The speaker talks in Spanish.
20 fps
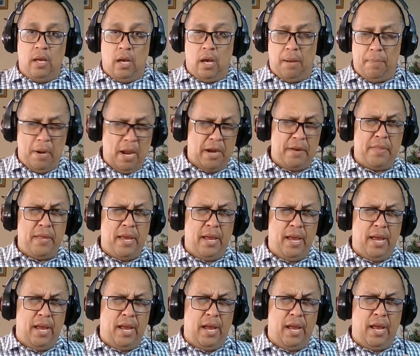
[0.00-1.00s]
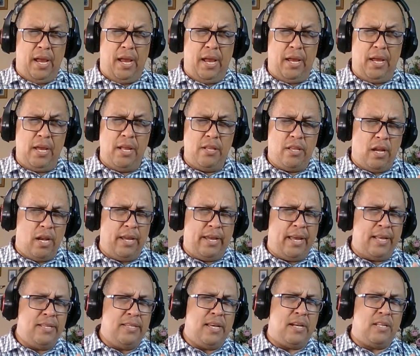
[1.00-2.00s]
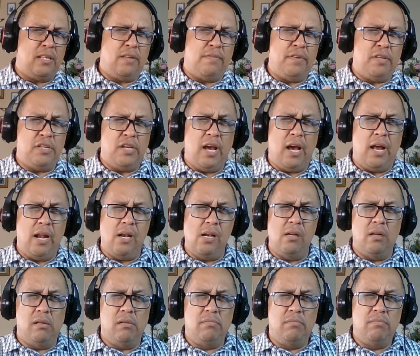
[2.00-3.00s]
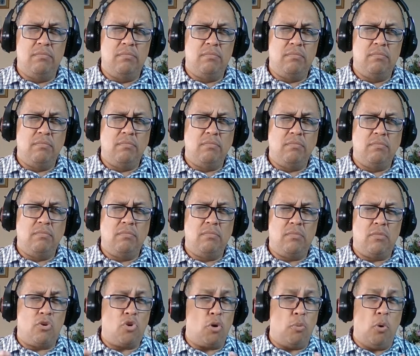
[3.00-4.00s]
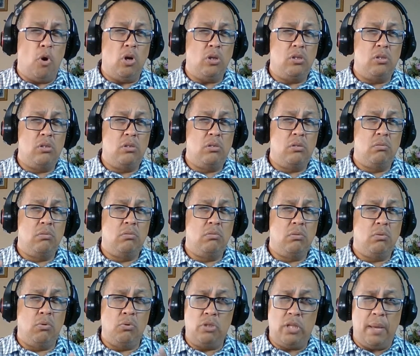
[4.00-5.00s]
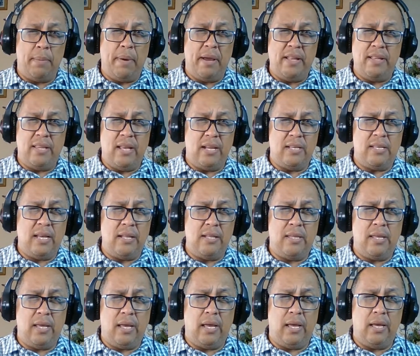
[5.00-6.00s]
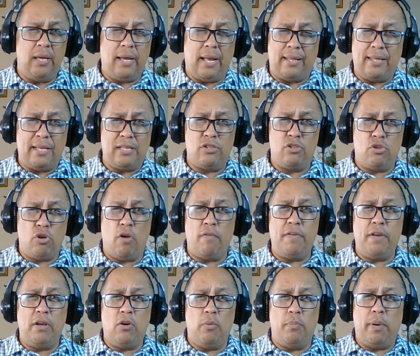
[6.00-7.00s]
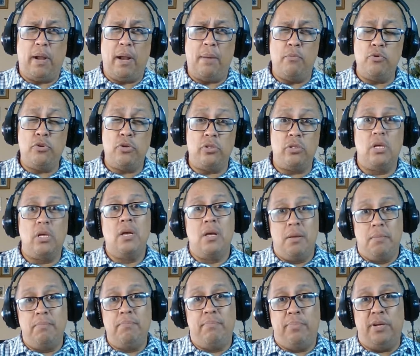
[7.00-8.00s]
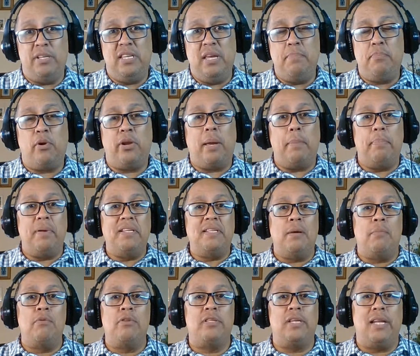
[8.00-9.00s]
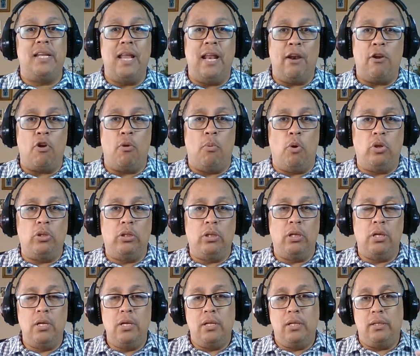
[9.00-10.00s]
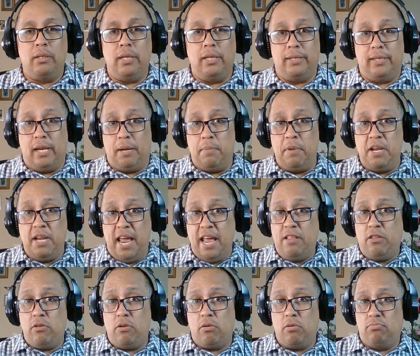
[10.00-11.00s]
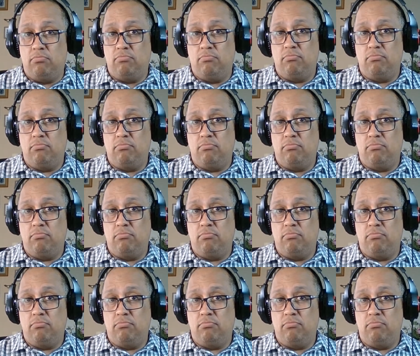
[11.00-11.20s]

Hablar de inteligencia artificial, robots, un tema interesante, catastrófico para muchos. Pues sí, porque pensamos en el robot de Terminator,